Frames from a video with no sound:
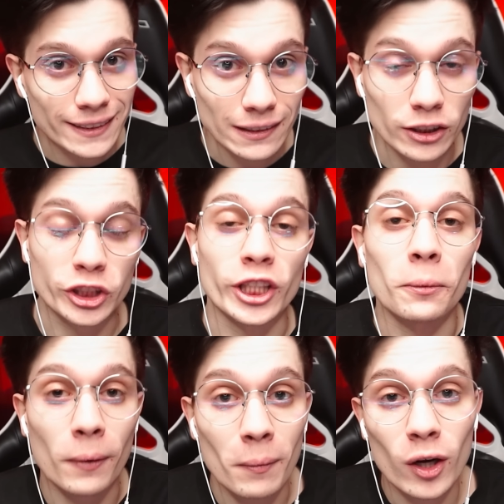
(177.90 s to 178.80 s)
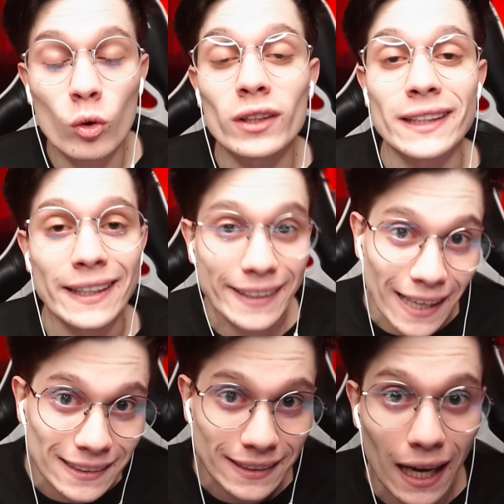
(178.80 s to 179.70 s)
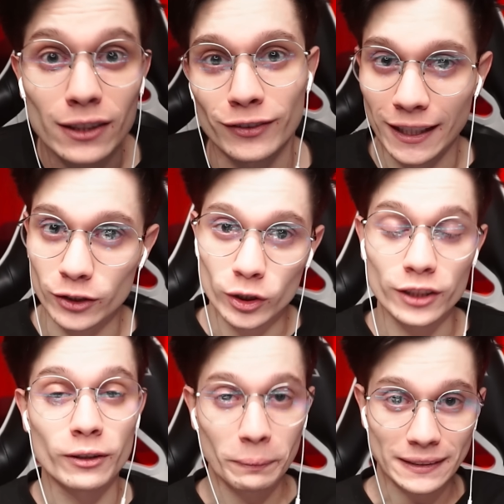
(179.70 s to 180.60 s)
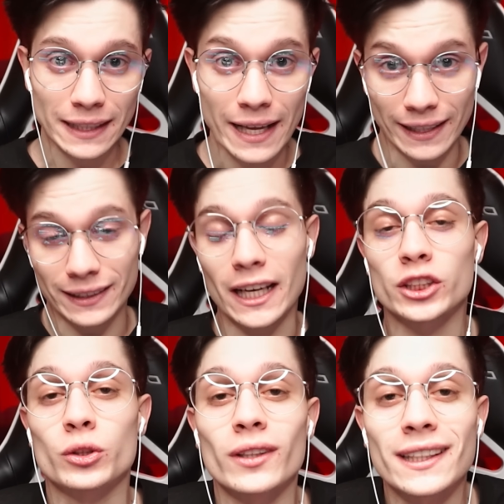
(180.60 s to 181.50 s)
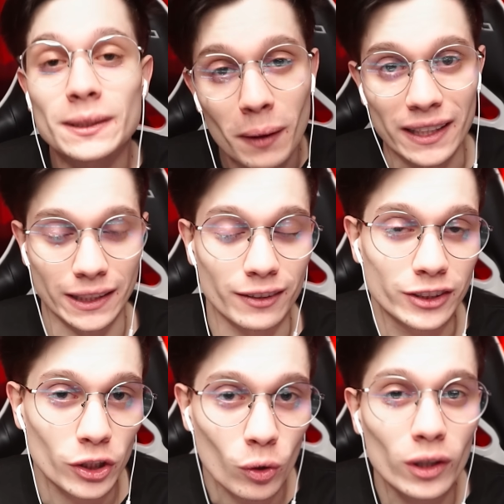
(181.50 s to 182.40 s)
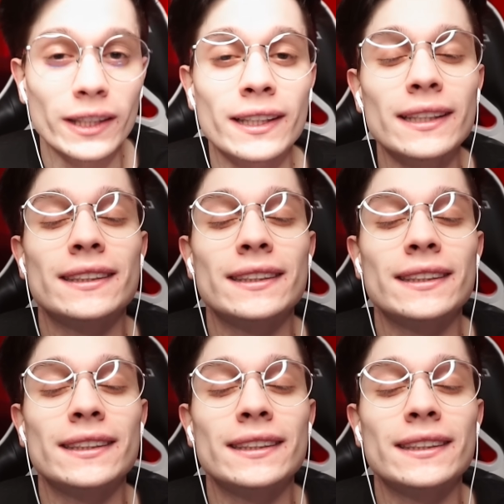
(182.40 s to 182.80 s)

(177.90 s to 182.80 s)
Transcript: ссылочки и промокод на Кейс Хант вы найдете в описании, так что досматривайте ролик и